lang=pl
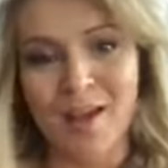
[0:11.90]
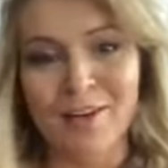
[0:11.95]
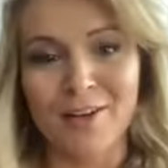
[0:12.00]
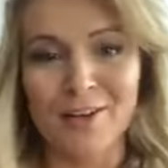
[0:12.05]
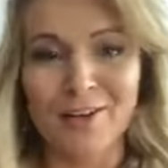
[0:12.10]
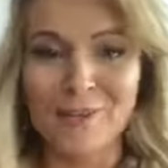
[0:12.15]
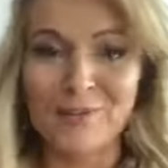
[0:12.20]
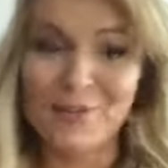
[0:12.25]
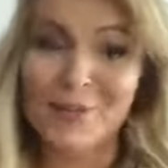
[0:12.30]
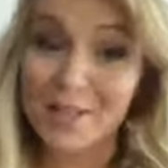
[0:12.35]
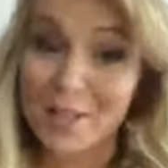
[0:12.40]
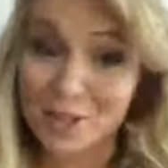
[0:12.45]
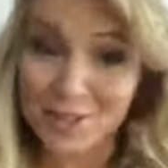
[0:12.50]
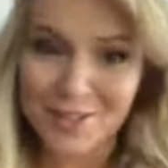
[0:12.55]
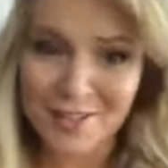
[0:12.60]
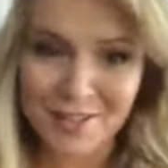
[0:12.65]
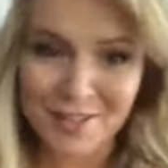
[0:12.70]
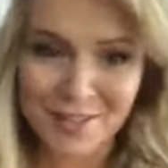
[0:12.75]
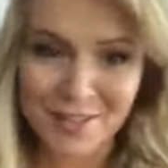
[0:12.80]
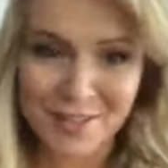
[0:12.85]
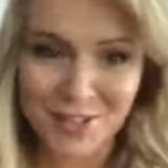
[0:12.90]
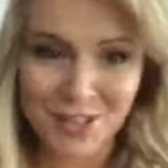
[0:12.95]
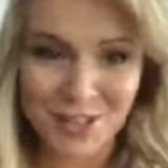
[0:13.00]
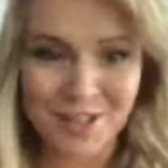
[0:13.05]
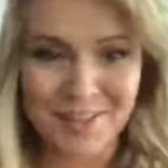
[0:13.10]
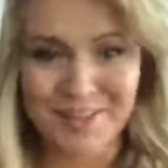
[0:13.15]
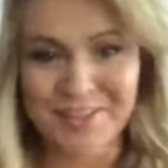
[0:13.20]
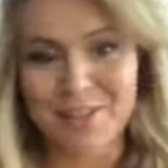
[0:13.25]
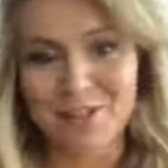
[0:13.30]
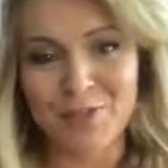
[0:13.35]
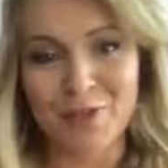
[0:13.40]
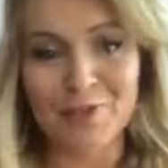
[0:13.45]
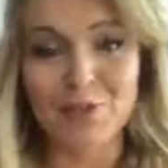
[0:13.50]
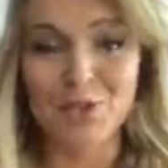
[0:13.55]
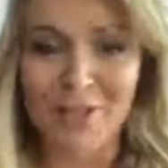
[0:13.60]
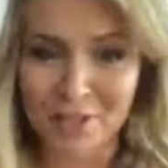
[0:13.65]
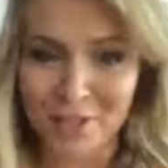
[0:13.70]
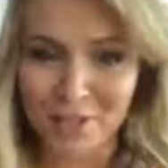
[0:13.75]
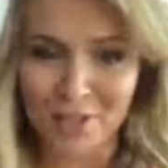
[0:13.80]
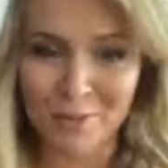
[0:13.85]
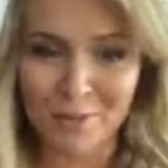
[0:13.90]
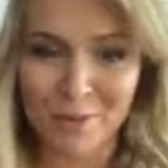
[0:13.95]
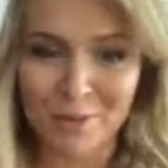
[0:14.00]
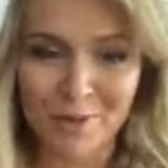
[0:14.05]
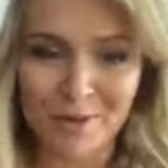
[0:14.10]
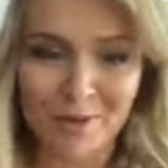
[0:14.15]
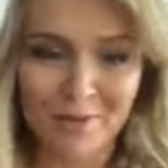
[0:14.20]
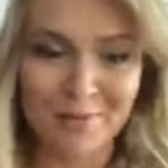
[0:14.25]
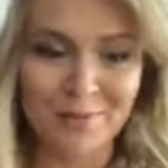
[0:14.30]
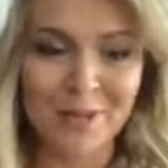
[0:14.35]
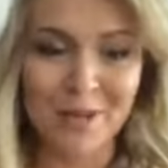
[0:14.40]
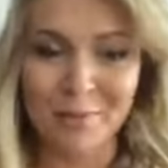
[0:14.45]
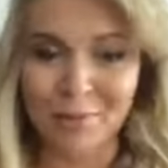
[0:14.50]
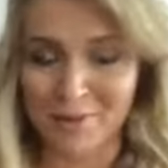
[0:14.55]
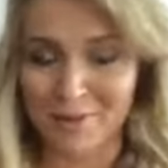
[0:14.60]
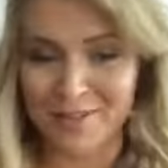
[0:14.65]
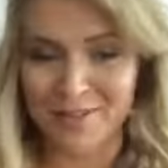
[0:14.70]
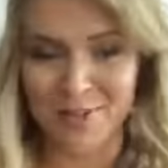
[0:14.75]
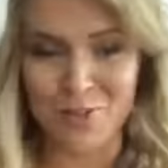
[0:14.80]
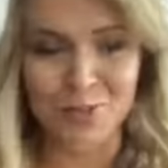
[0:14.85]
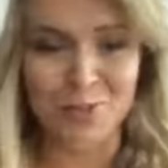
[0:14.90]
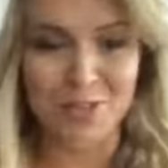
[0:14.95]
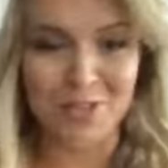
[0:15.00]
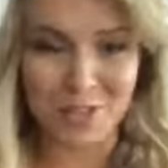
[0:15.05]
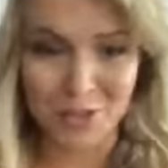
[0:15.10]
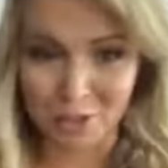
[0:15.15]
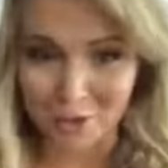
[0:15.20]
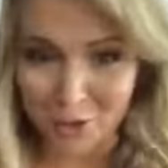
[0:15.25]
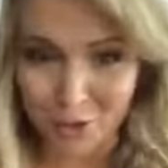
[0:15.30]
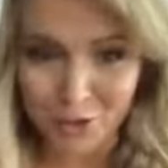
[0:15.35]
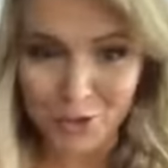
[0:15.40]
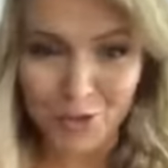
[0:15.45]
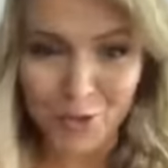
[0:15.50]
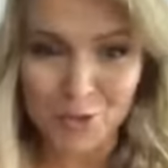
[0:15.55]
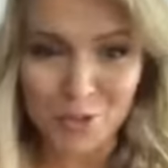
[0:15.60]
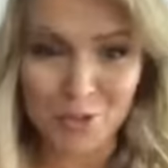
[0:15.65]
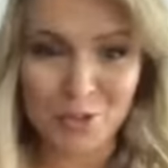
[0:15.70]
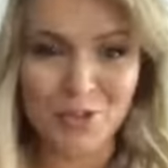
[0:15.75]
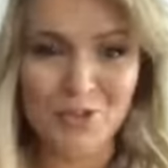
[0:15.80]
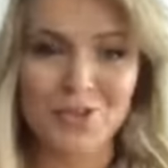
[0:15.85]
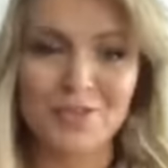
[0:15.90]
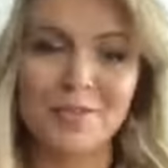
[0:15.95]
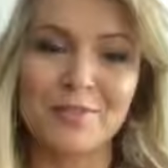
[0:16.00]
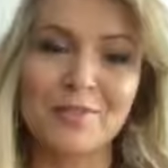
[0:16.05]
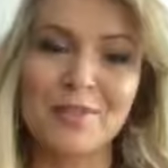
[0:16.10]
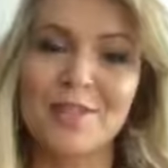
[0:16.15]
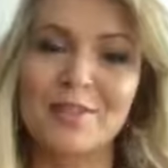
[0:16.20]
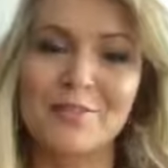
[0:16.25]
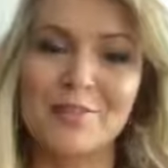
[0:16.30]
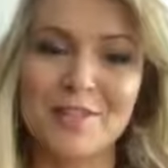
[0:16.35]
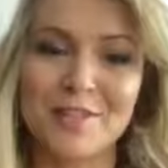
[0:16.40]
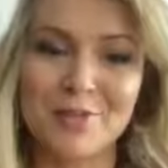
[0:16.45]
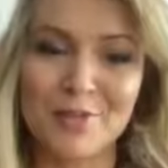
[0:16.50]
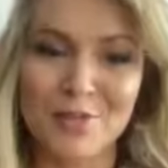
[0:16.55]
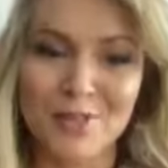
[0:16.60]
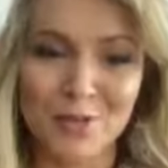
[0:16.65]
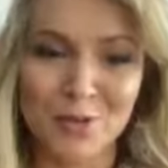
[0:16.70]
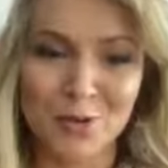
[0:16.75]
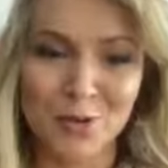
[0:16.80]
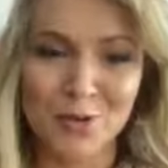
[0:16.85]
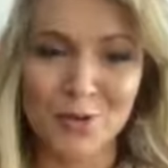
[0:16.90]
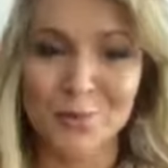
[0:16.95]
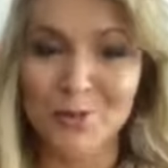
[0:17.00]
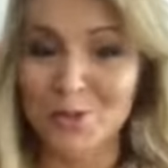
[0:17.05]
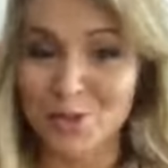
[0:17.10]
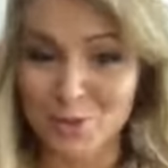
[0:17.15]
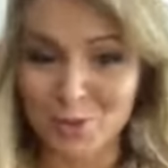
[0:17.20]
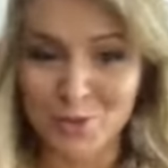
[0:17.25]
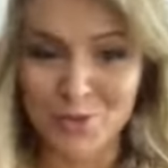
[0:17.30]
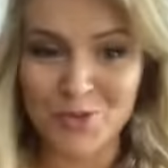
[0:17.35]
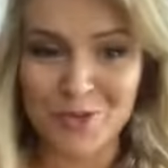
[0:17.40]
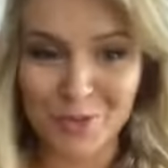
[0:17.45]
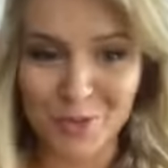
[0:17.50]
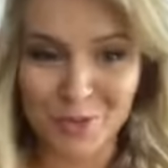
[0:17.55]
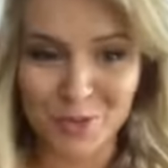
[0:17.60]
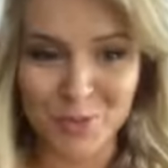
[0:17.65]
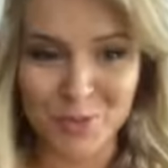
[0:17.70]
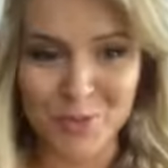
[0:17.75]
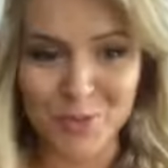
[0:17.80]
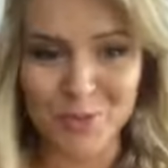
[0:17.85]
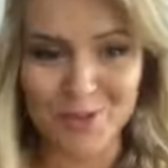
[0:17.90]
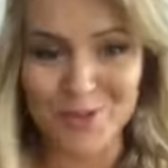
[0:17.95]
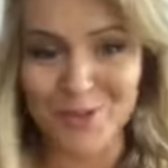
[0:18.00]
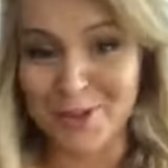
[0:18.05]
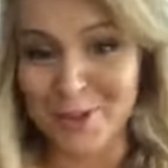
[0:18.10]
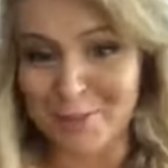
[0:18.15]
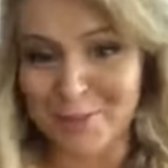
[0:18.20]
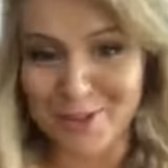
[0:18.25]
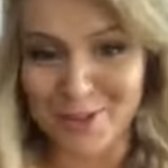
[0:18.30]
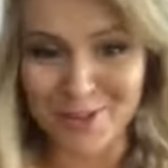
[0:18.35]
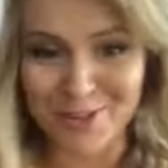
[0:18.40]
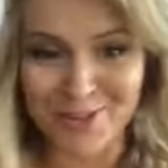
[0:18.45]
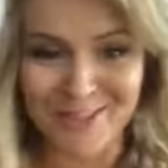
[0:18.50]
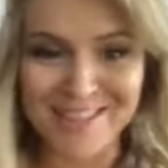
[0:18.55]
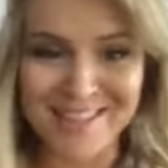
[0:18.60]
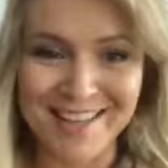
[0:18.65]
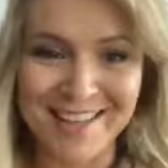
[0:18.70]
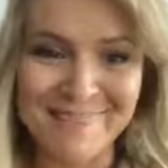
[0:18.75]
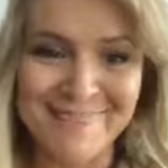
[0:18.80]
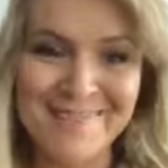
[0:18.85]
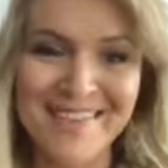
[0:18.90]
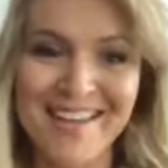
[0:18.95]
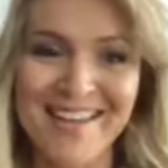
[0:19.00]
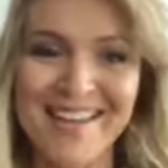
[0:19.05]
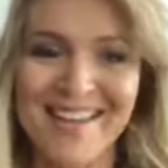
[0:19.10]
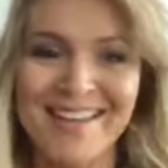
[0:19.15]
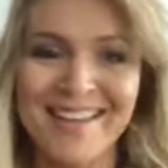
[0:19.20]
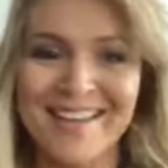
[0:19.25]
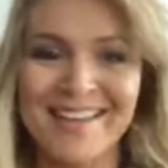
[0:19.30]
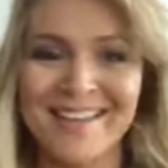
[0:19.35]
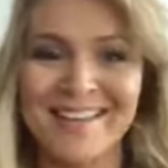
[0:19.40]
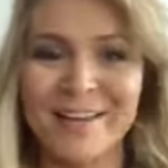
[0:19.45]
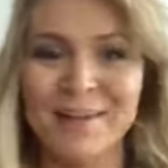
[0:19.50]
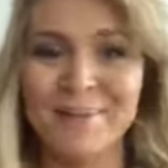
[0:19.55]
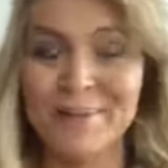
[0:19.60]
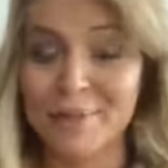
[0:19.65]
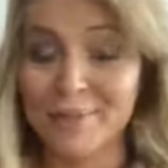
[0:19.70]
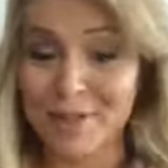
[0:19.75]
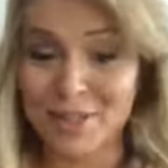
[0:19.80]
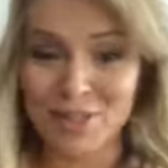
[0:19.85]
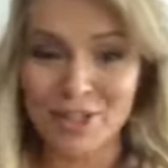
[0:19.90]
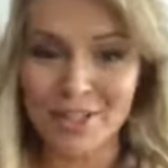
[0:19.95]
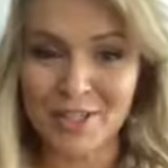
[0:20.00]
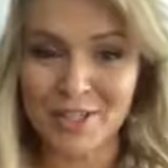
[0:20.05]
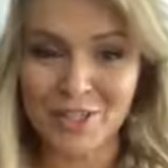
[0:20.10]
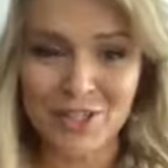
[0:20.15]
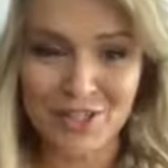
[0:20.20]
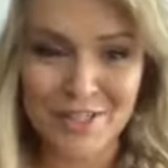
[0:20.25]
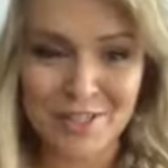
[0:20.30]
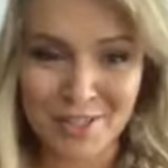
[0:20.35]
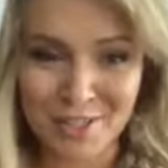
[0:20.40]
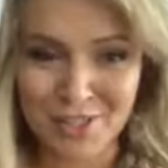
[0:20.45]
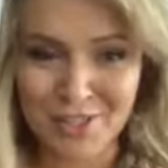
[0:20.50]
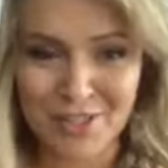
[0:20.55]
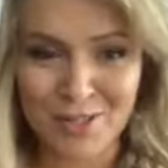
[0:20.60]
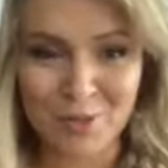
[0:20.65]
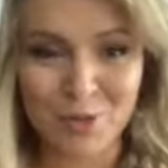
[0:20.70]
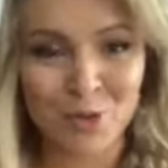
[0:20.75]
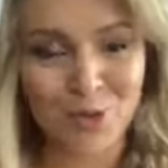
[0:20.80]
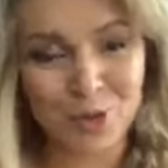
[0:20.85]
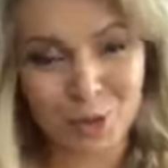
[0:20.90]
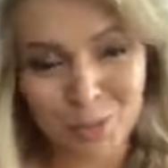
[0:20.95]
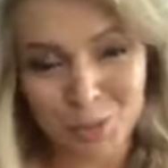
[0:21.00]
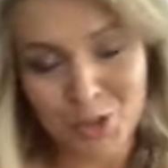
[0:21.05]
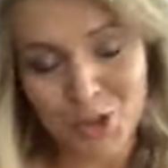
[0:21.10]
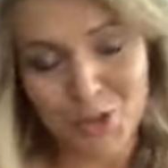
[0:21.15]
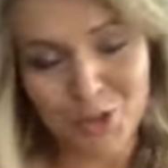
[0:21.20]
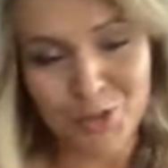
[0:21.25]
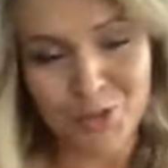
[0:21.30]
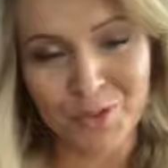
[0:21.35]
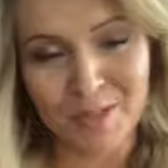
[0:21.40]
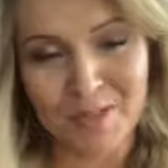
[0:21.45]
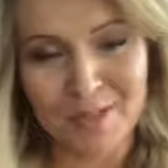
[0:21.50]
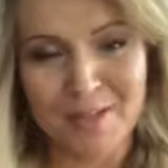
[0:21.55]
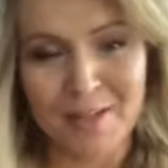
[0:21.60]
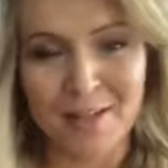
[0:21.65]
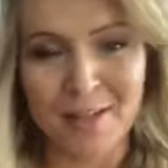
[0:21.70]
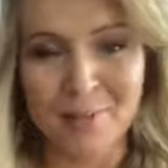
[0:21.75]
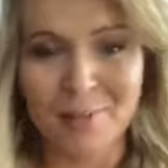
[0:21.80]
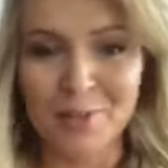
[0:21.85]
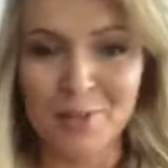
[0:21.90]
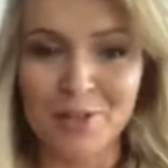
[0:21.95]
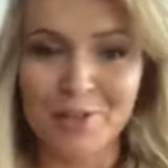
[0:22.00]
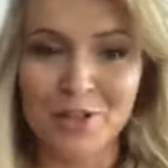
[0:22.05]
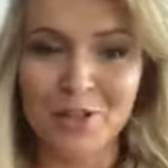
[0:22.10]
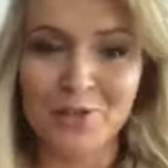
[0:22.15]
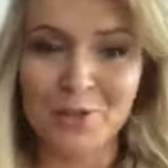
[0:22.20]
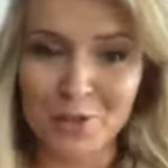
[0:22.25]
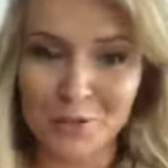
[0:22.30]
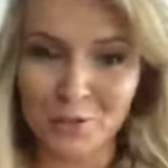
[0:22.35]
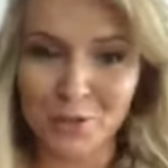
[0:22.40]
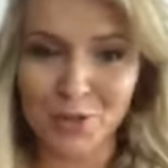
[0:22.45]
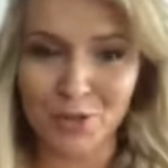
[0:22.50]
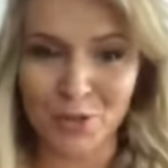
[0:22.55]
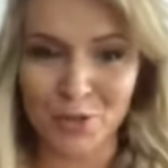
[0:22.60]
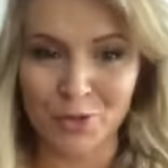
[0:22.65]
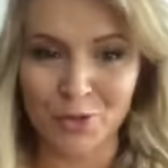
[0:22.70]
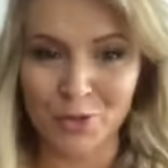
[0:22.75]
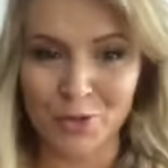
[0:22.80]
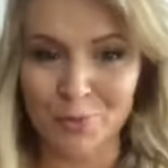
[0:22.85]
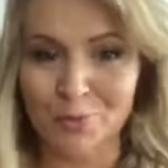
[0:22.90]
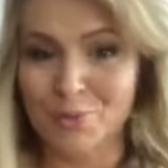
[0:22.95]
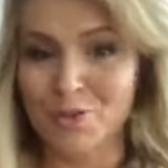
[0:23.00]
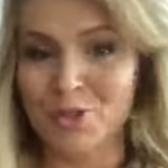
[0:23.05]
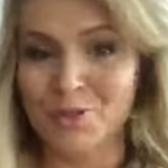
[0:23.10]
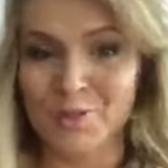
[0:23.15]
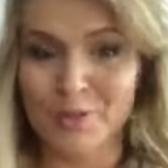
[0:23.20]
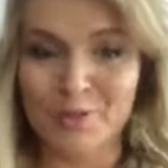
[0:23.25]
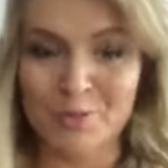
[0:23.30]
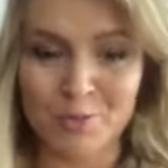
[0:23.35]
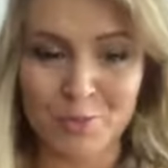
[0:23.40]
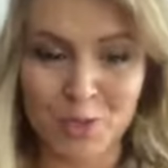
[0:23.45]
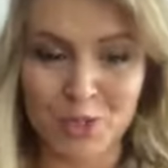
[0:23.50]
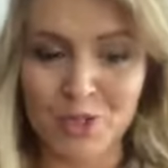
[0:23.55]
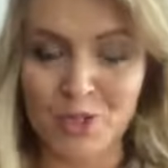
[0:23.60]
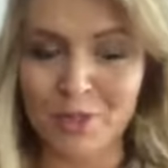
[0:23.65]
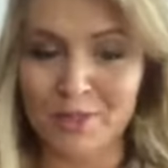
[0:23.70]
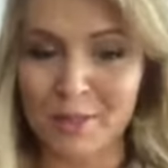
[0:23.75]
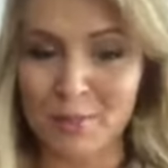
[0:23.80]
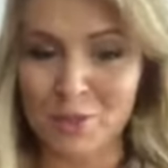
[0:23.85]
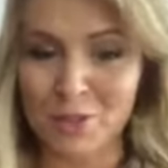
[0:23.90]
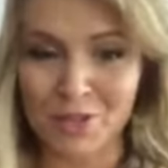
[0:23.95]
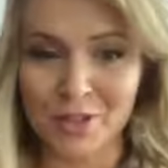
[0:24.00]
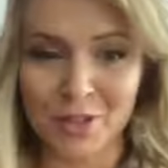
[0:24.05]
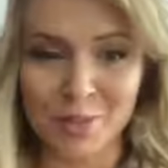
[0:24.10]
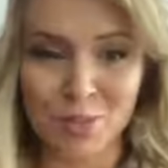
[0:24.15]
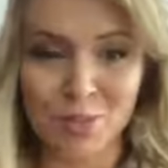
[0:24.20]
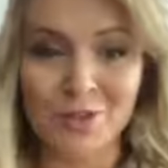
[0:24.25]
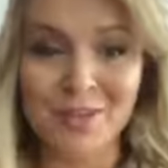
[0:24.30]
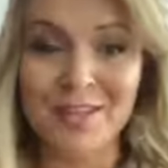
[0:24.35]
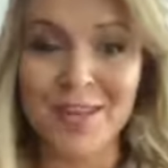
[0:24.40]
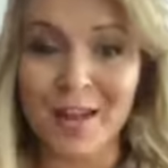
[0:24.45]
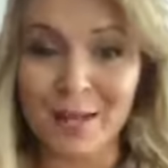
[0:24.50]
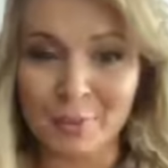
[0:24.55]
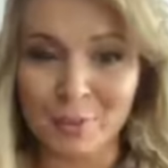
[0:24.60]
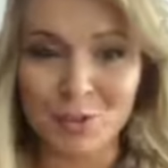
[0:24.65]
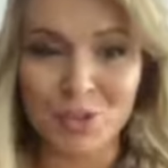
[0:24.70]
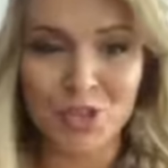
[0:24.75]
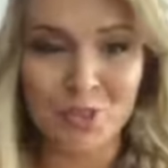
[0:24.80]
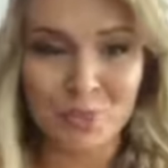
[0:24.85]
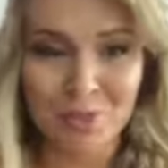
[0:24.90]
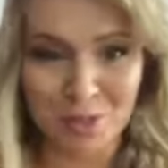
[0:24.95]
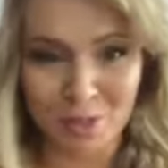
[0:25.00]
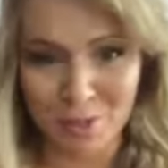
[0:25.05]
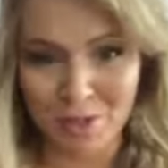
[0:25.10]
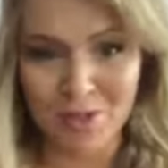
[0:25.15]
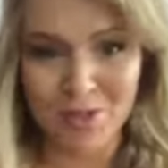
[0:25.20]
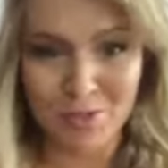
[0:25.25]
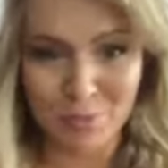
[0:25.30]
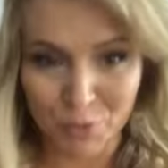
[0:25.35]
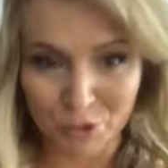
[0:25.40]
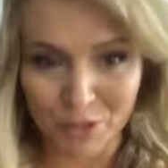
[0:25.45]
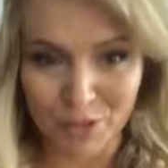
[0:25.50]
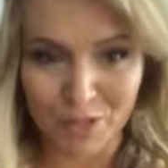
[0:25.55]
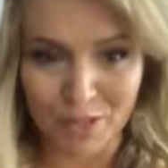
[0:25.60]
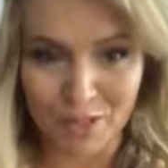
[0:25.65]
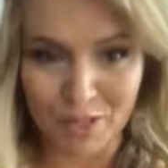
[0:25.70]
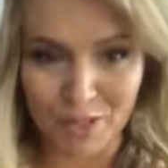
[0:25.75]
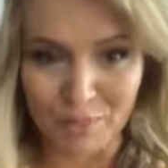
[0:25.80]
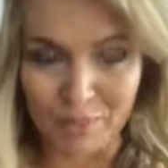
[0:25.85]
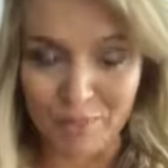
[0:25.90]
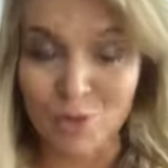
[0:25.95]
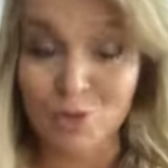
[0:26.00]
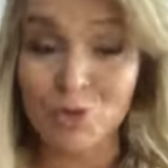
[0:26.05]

E, witajcie serdecznie, nazywam się Asia Bobel, ja prowadzę tą przestrzeń Doktor Miłość. Witam Was w cyklu 5 minut z Doktor Miłość do lepszego życia. I mam nadzieję, że jesteście ze mną od początku tej serii, ponieważ w tym tygodniu przy, e, przyglądamy się temu, jak możemy zmienić swoje życie